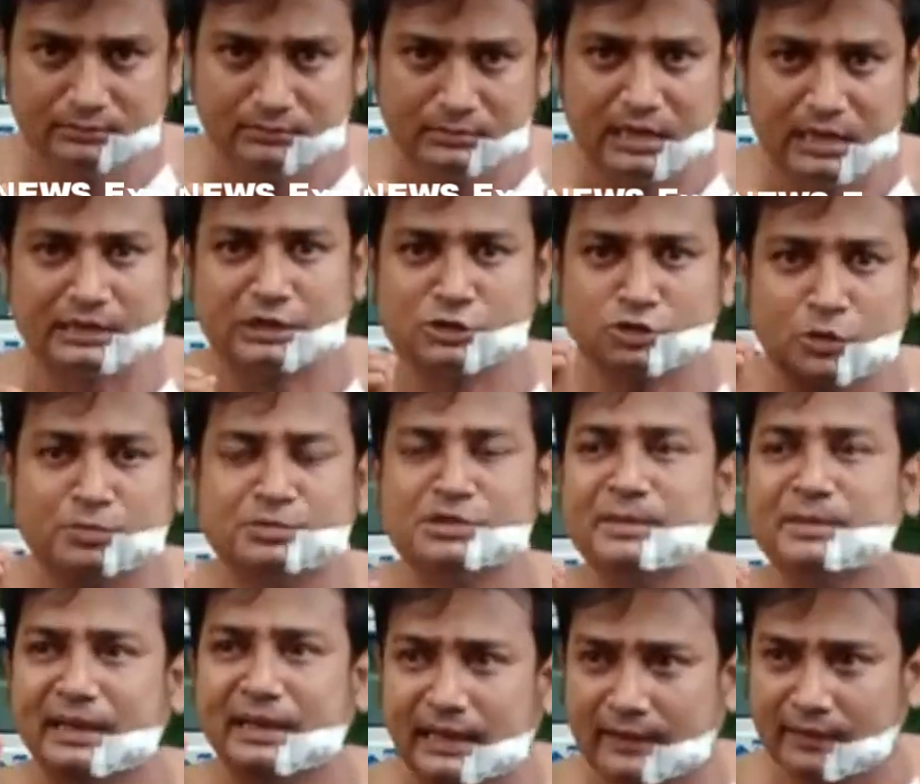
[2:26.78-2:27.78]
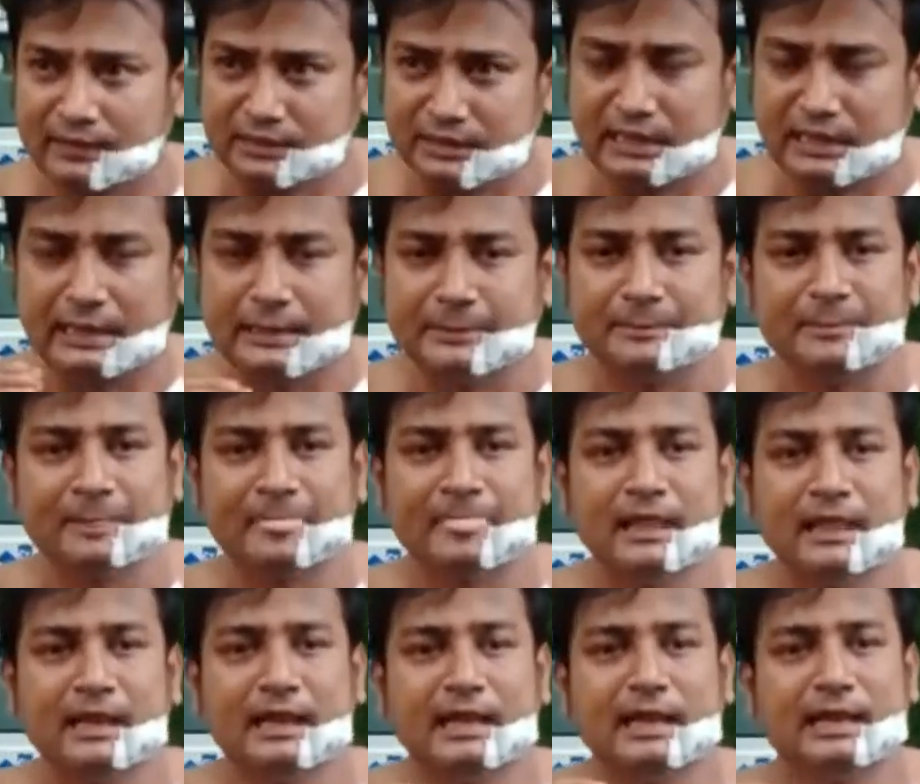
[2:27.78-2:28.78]
একটা সবজি বিক্রেতা তিনি
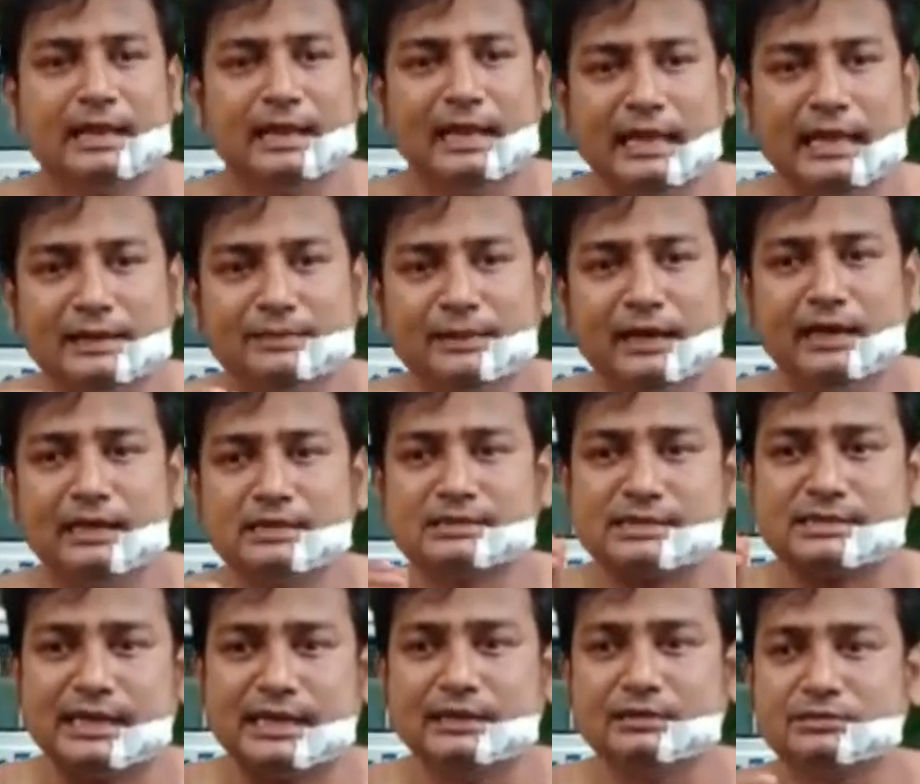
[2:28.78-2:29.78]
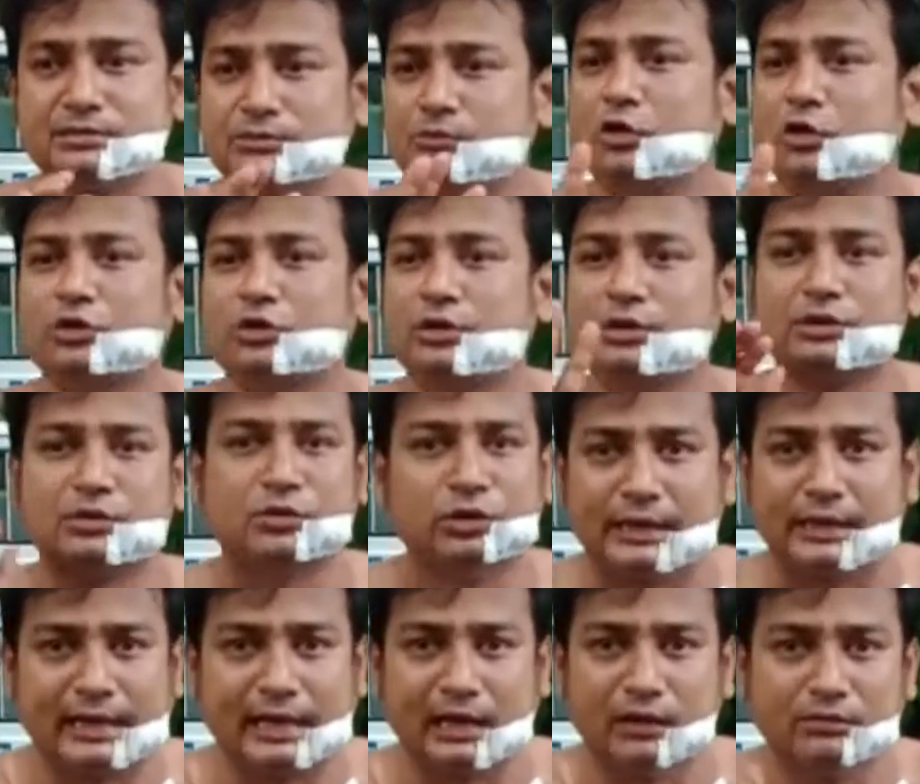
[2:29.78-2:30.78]
এইবার সেই ঘটনাটা তো
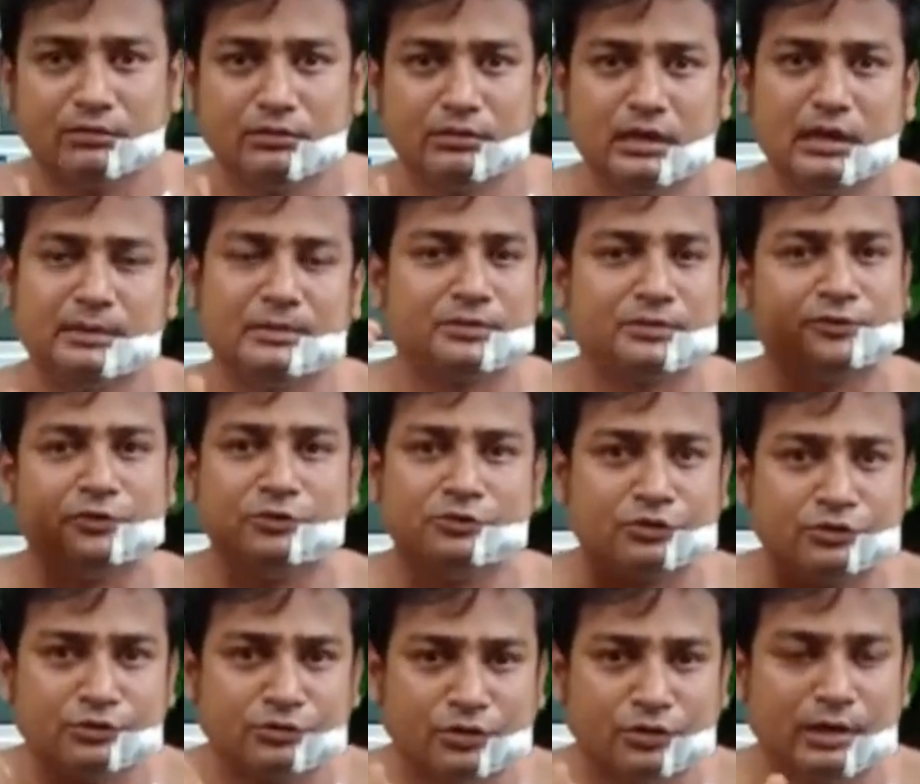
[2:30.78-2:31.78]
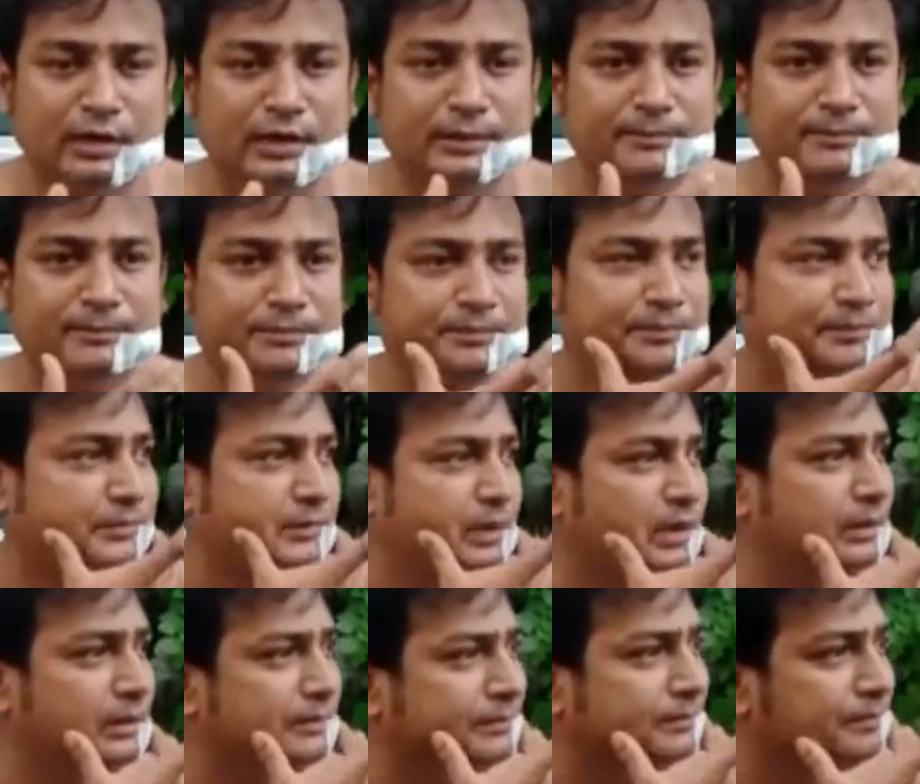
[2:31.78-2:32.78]
ঘটে গেল আমরা ফোন টোন করলাম
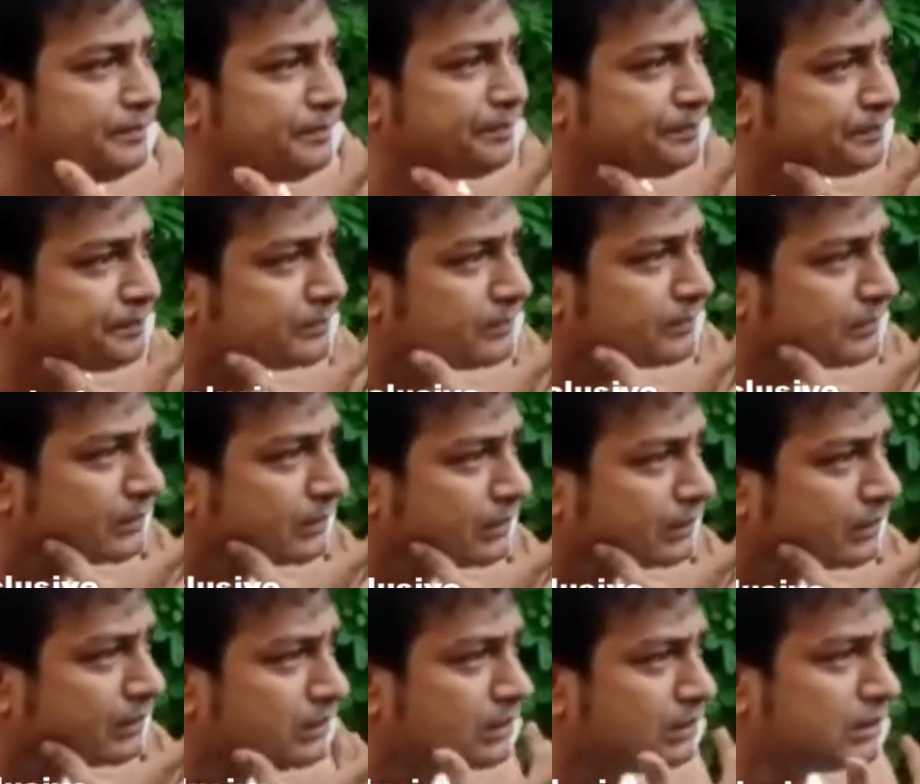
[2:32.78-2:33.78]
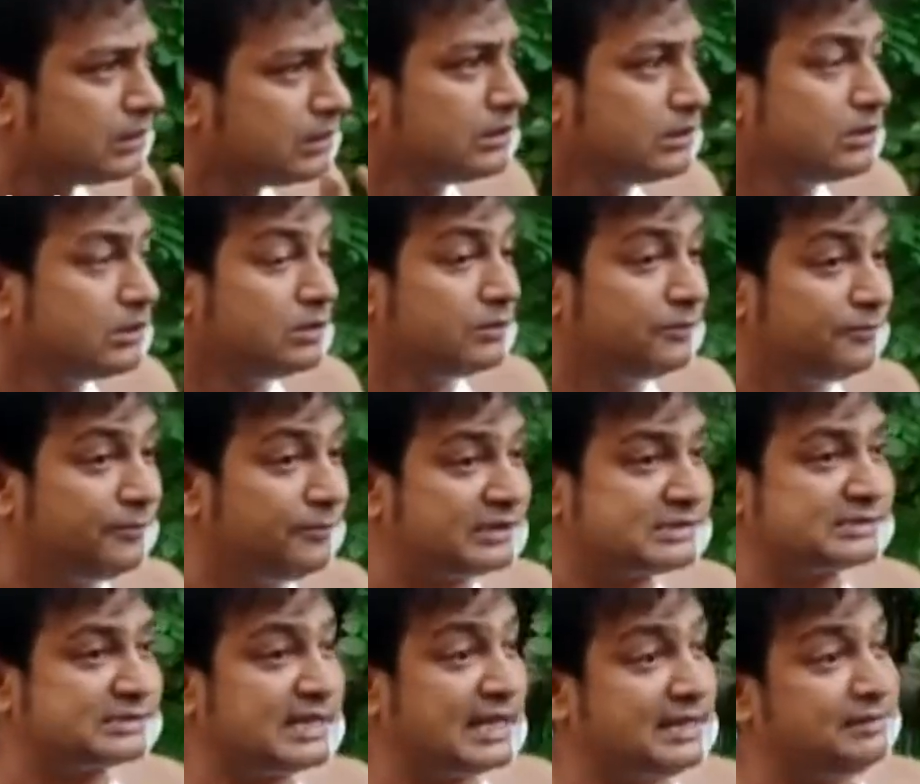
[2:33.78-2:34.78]
হ্যাঁ
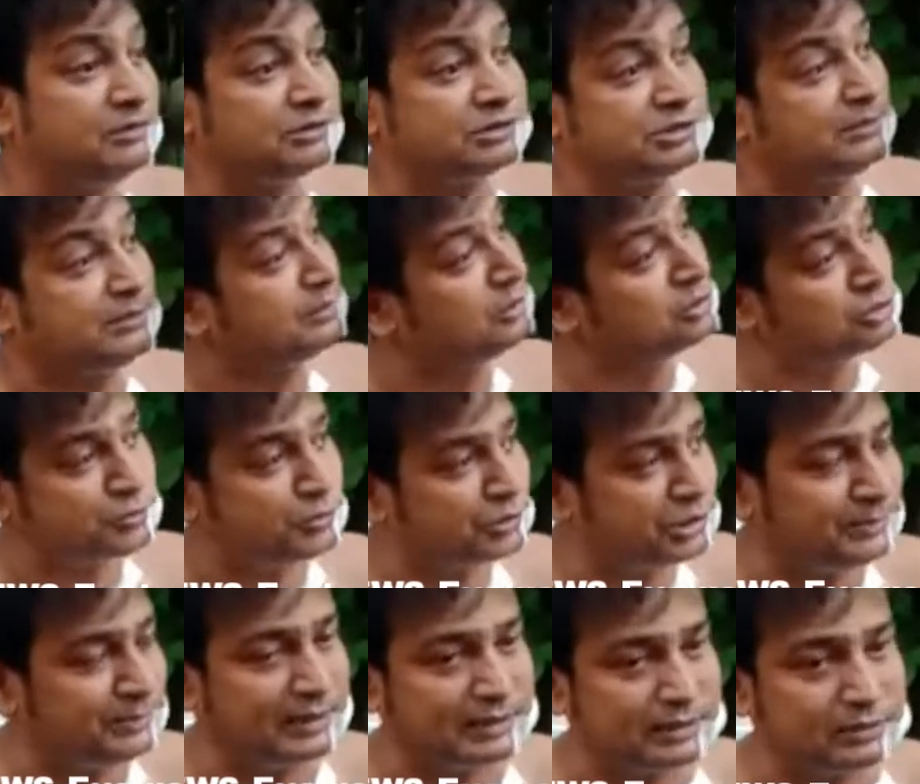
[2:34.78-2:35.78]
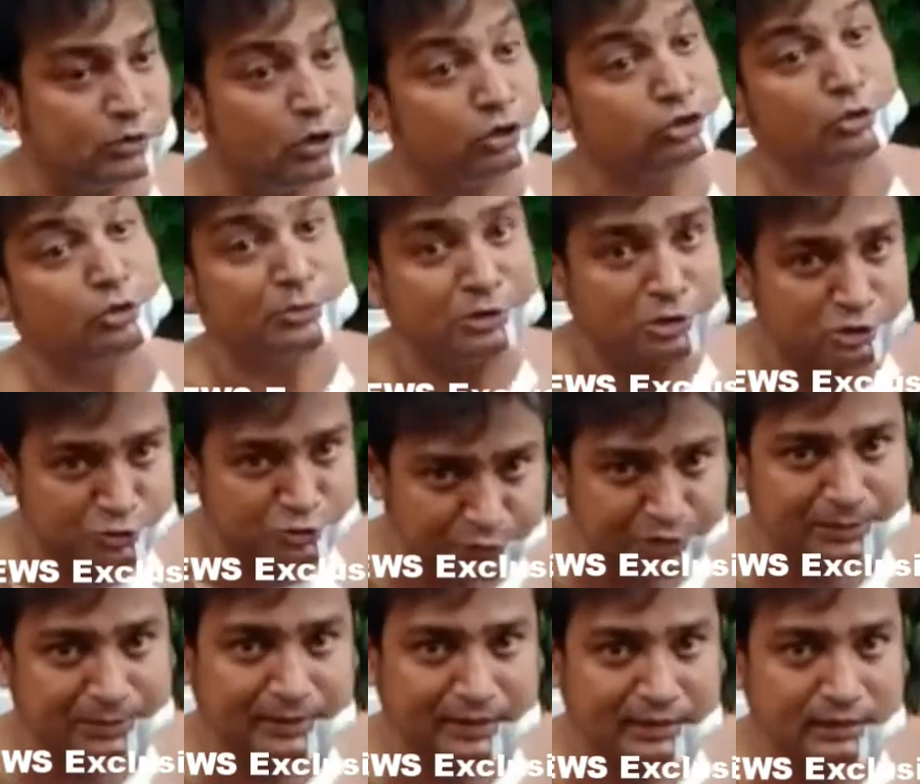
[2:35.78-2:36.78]
ফার্স্ট টাইম মানে হচ্ছে বৃহস্পতিবার গত
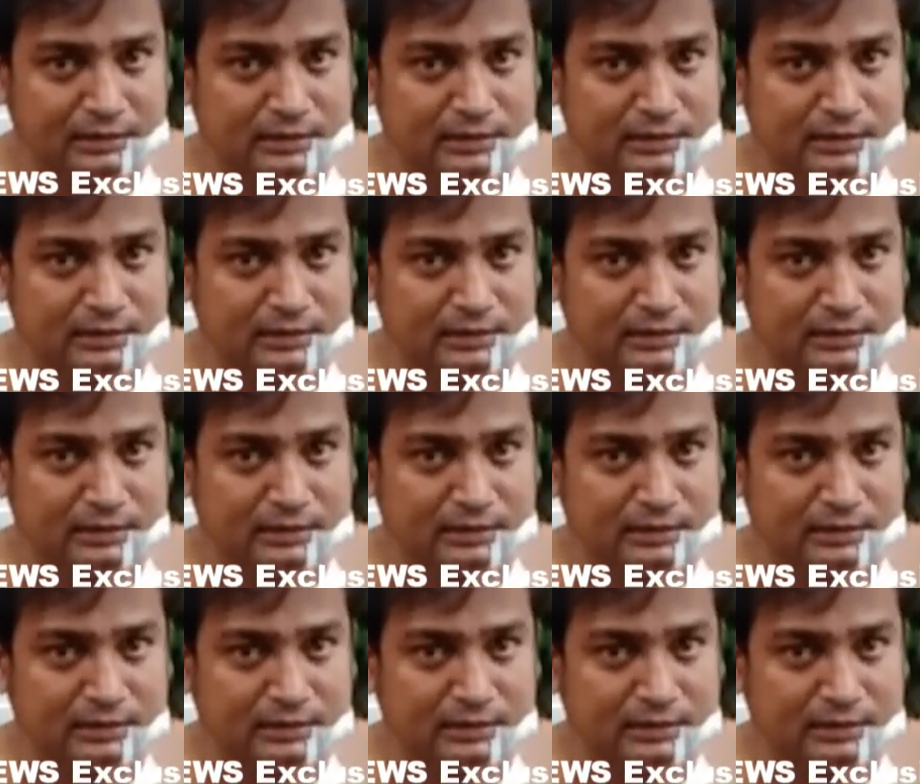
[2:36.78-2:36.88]
বৃহস্পতিবার